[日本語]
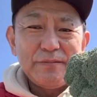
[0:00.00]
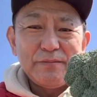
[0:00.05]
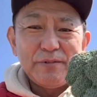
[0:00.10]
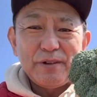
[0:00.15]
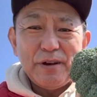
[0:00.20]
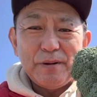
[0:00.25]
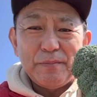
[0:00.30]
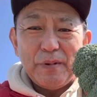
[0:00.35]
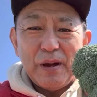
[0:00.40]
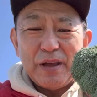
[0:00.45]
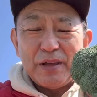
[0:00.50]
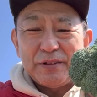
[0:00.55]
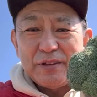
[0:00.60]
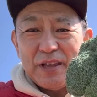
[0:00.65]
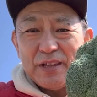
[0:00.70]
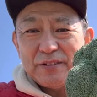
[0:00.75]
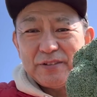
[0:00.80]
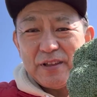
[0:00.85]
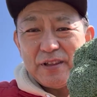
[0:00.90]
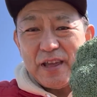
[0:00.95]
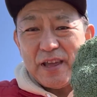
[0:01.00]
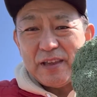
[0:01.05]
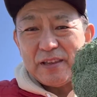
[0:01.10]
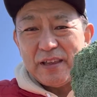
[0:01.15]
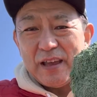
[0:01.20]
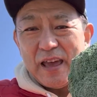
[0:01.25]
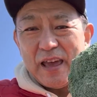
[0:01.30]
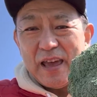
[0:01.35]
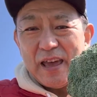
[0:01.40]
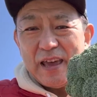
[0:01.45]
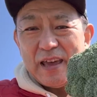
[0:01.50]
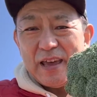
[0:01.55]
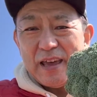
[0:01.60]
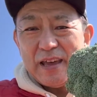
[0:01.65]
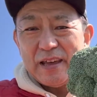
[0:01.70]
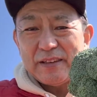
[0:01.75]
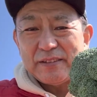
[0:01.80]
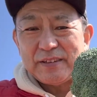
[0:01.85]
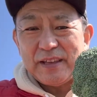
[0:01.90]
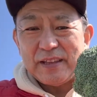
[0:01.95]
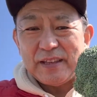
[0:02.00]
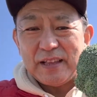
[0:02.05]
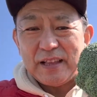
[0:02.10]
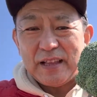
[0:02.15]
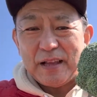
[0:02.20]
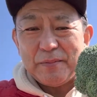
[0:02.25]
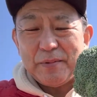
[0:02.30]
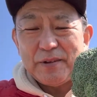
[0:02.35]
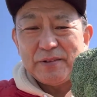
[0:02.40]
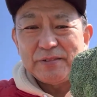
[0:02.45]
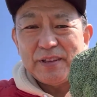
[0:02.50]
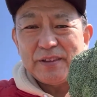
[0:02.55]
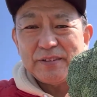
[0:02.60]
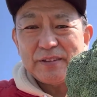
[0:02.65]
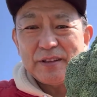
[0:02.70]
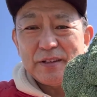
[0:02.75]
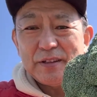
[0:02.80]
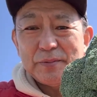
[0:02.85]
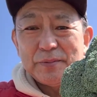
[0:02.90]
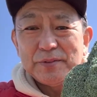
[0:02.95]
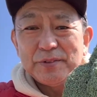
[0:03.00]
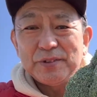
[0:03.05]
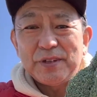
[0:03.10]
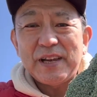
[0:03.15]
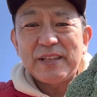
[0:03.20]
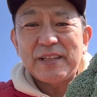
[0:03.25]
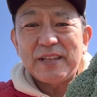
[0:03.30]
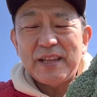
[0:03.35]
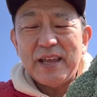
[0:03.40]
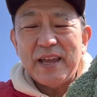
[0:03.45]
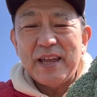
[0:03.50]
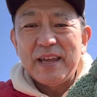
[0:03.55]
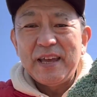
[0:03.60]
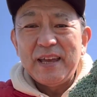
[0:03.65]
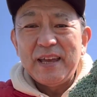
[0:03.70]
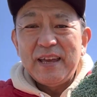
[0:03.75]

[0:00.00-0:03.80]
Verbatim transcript: 僕はマヨネーズで、えー、つけて食べるんですけども、湯がいてね。